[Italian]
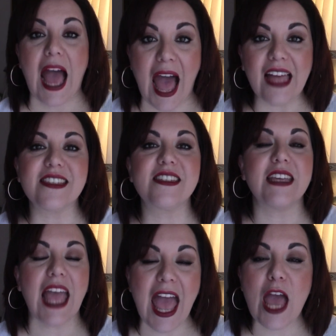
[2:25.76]

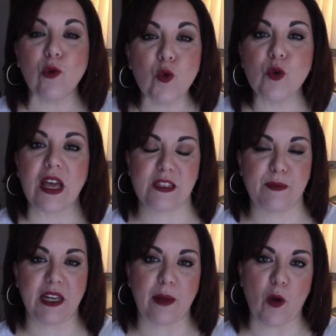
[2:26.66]
anzi è un
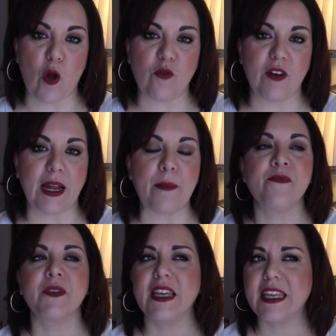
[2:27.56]

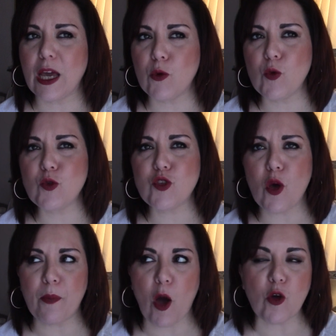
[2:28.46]
aspirapolvere che
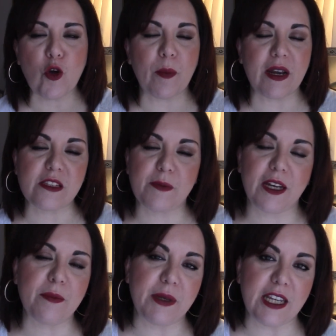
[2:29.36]
uso poco per
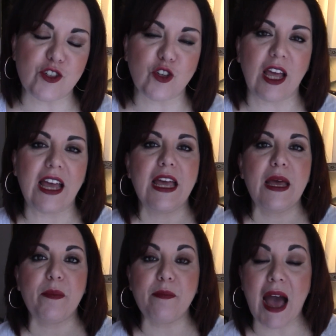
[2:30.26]

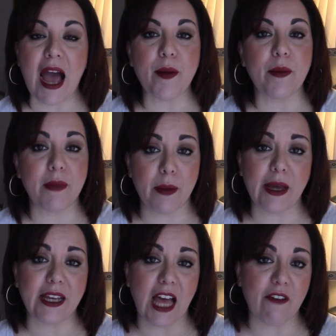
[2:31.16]
aspirabriciole, ma a me
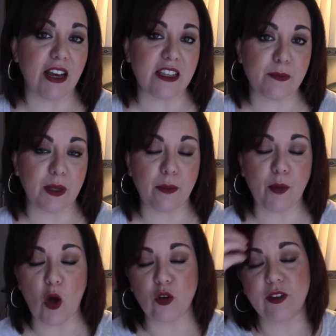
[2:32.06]
mancava
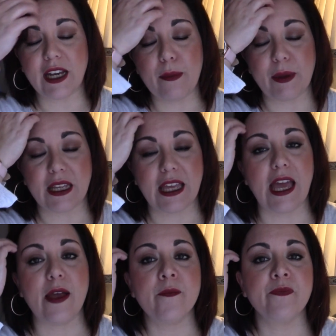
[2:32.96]
l'aspirapolvere
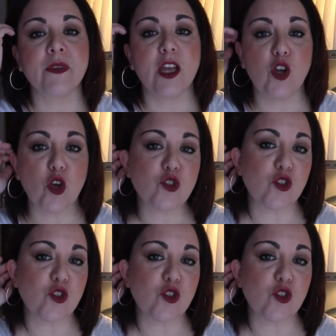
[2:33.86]
perché l'ho